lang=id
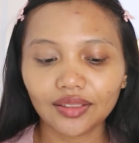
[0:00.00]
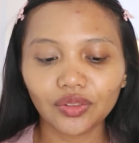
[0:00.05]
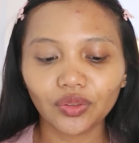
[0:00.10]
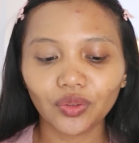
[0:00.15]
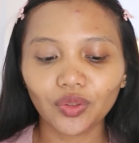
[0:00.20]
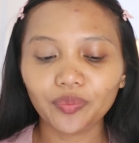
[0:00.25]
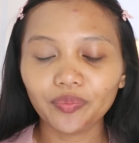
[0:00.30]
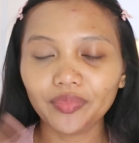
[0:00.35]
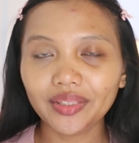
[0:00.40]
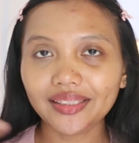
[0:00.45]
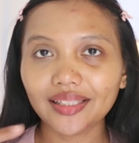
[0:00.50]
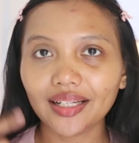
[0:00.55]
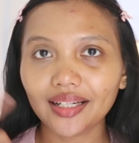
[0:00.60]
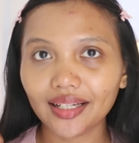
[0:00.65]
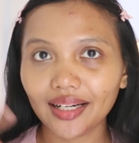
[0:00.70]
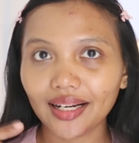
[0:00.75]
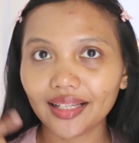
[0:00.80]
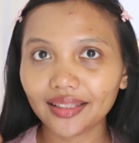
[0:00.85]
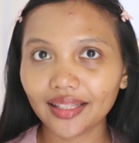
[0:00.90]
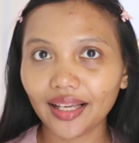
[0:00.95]
cukup bisa
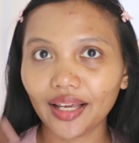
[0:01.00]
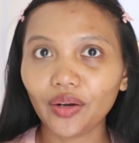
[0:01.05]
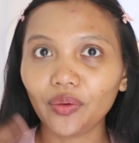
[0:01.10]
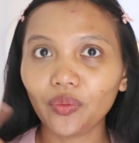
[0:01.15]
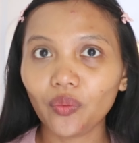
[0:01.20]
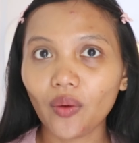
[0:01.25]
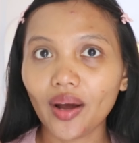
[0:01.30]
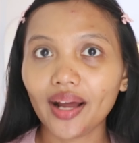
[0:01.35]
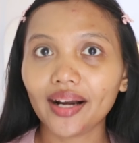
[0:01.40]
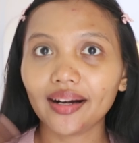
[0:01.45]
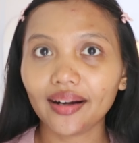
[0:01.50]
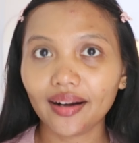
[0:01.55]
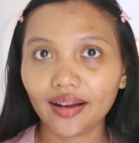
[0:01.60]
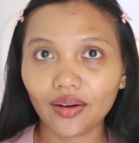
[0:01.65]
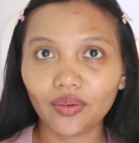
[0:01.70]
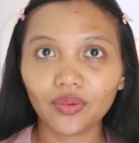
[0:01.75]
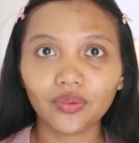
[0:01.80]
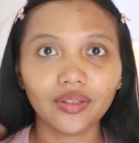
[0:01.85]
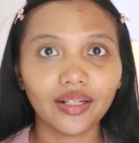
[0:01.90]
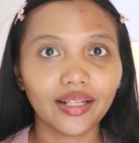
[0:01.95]
ngeratain
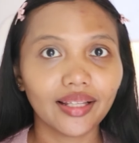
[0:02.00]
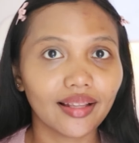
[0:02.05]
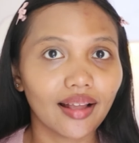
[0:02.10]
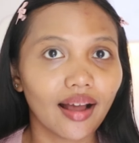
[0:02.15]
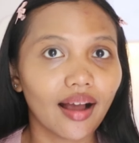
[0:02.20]
warna kulit